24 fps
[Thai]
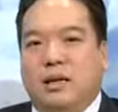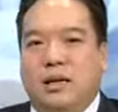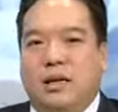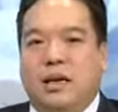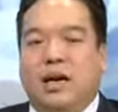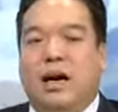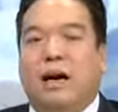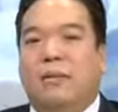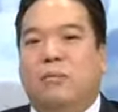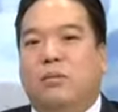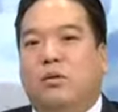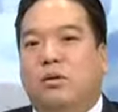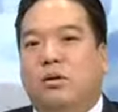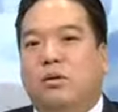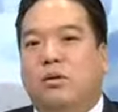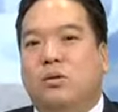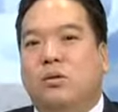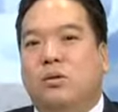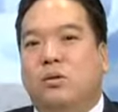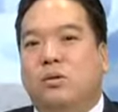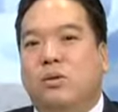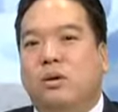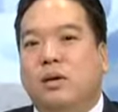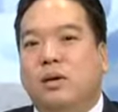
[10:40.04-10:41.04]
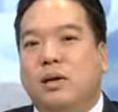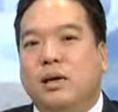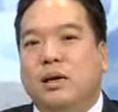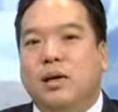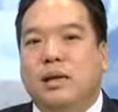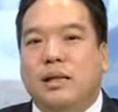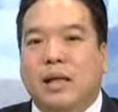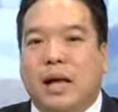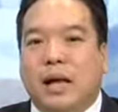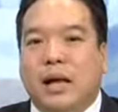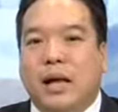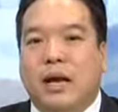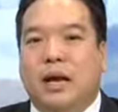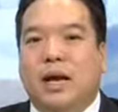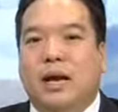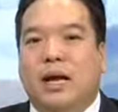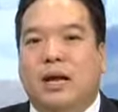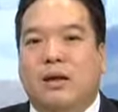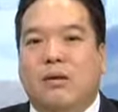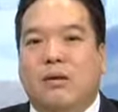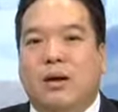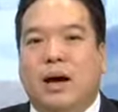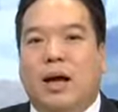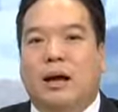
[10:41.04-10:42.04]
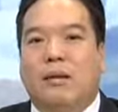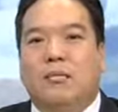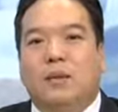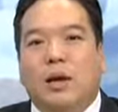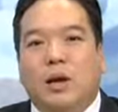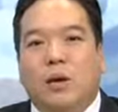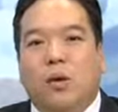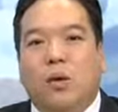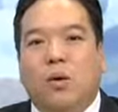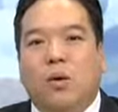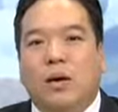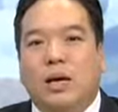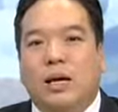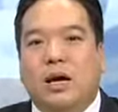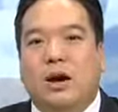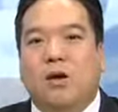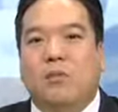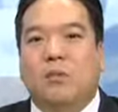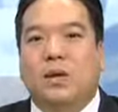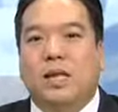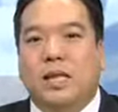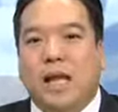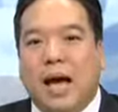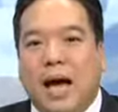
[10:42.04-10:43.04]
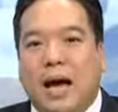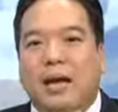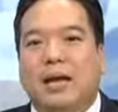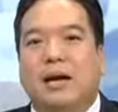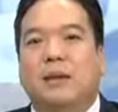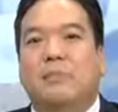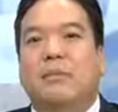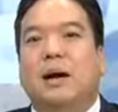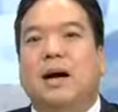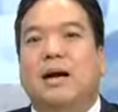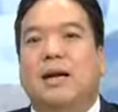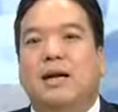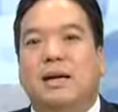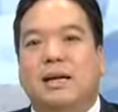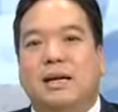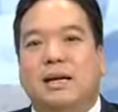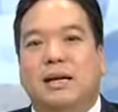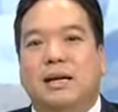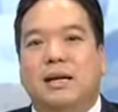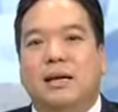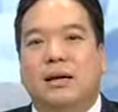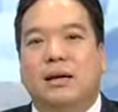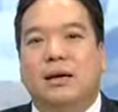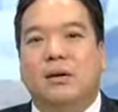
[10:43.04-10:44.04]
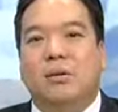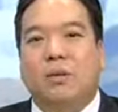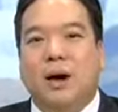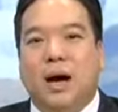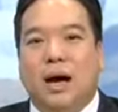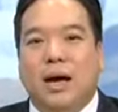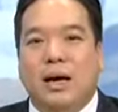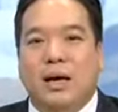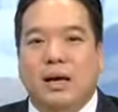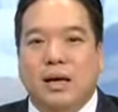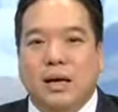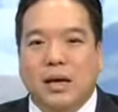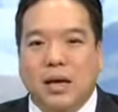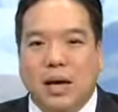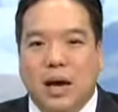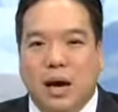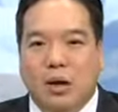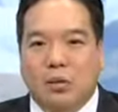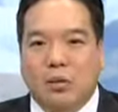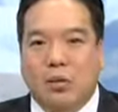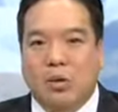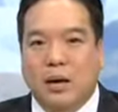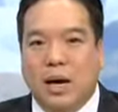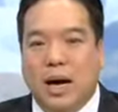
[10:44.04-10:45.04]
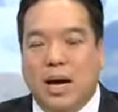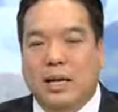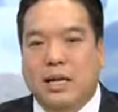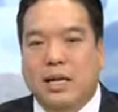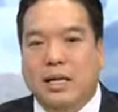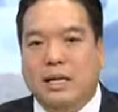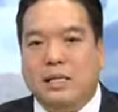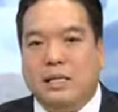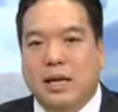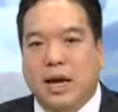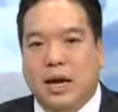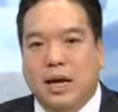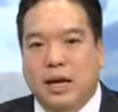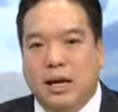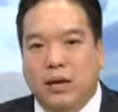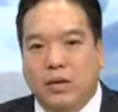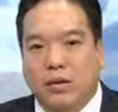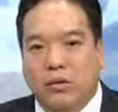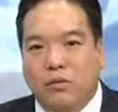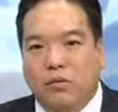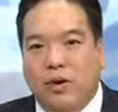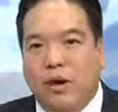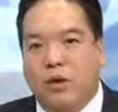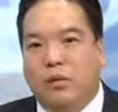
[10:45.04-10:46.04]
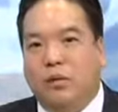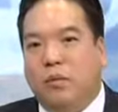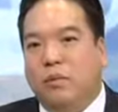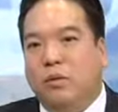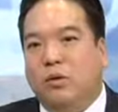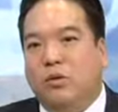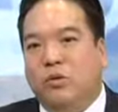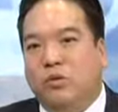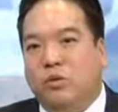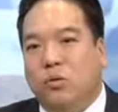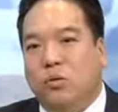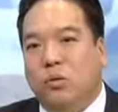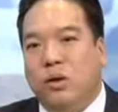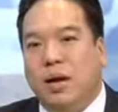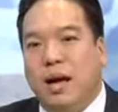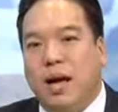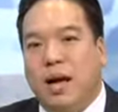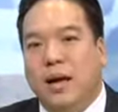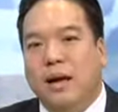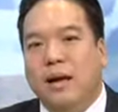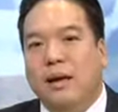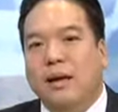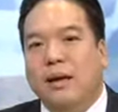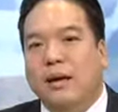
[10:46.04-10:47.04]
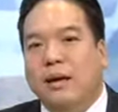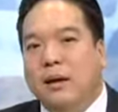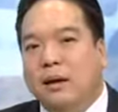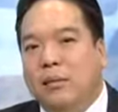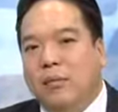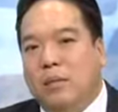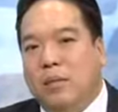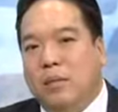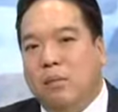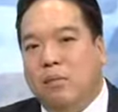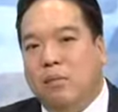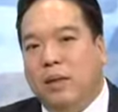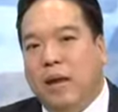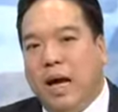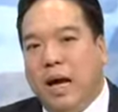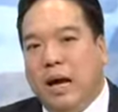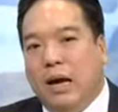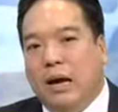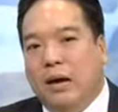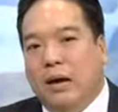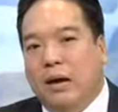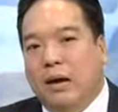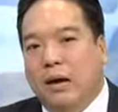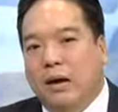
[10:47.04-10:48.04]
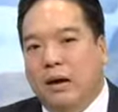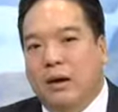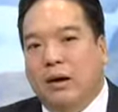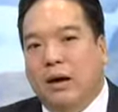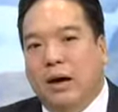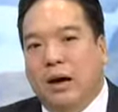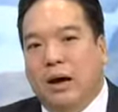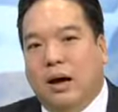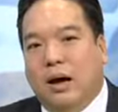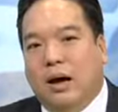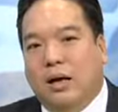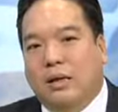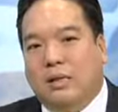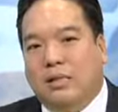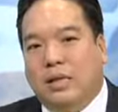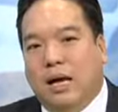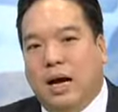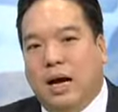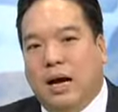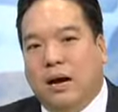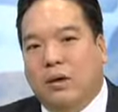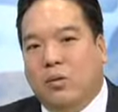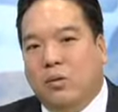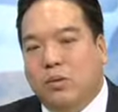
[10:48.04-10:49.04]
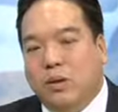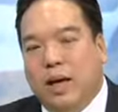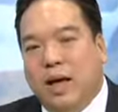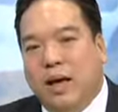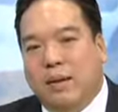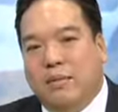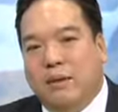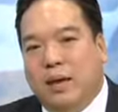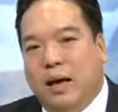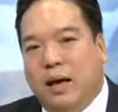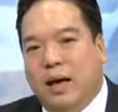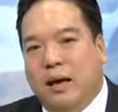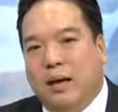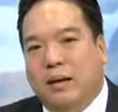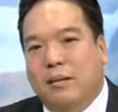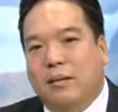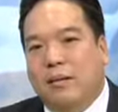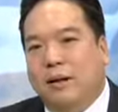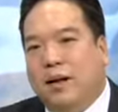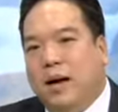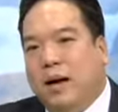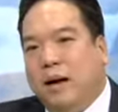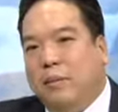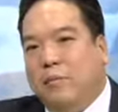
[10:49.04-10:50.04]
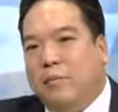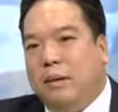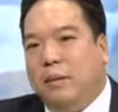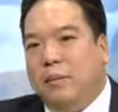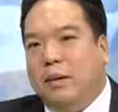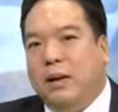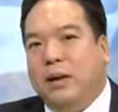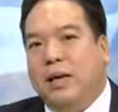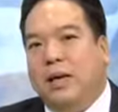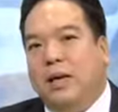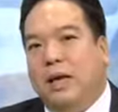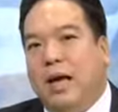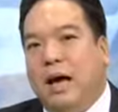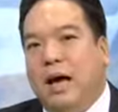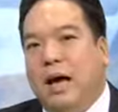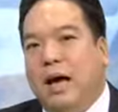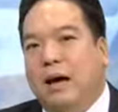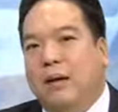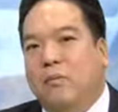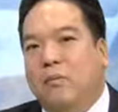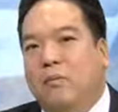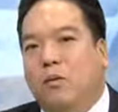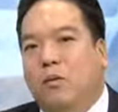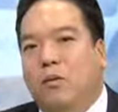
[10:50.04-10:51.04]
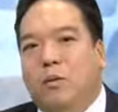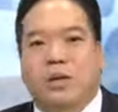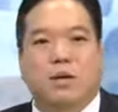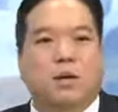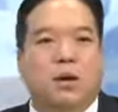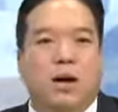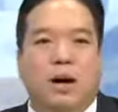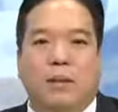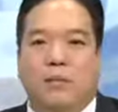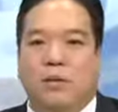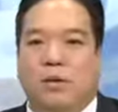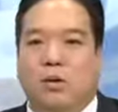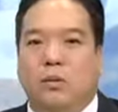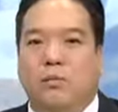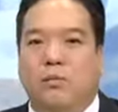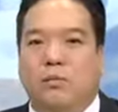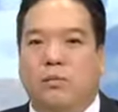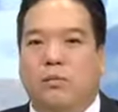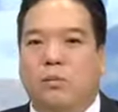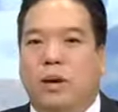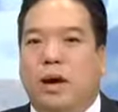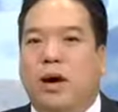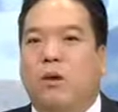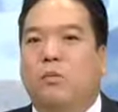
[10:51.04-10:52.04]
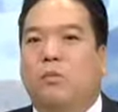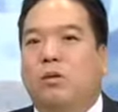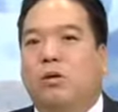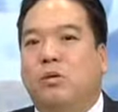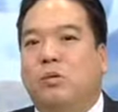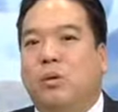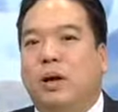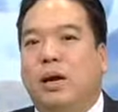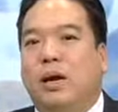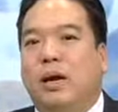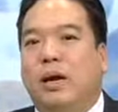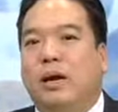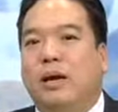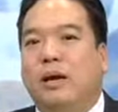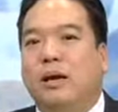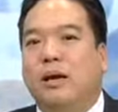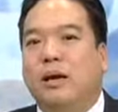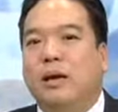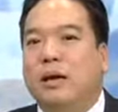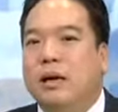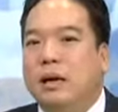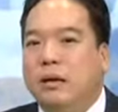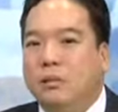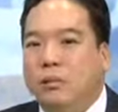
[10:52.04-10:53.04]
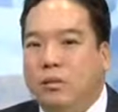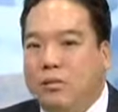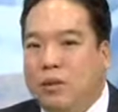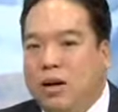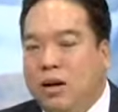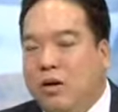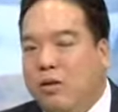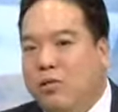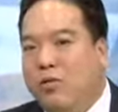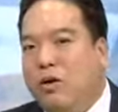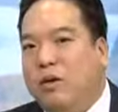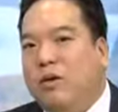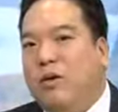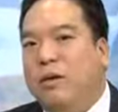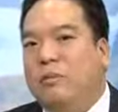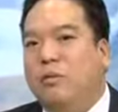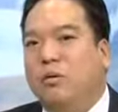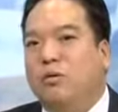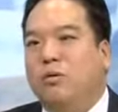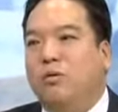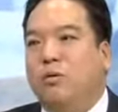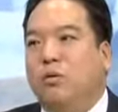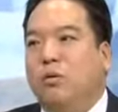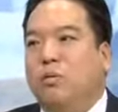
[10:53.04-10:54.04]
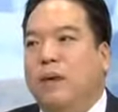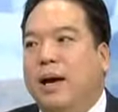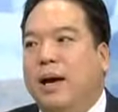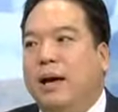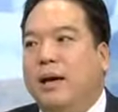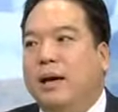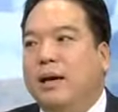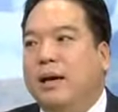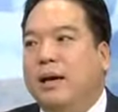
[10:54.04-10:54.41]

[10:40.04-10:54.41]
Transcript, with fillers: อกที่จะขับรถอยู่ แต่ในขณะเดียวกันมีคนที่เขามีทางเลือกมากขึ้น ว่าเขาต้องการที่จะใช้รถไฟความเร็วสูงนะ ผมนั่งจากกรุงเทพเนี่ยนะครับไปพัทยา ผมไม่ต้องขับรถเข้ามอเตอร์เวย์ ผมนั่งรถไฟความเร็วสูงไป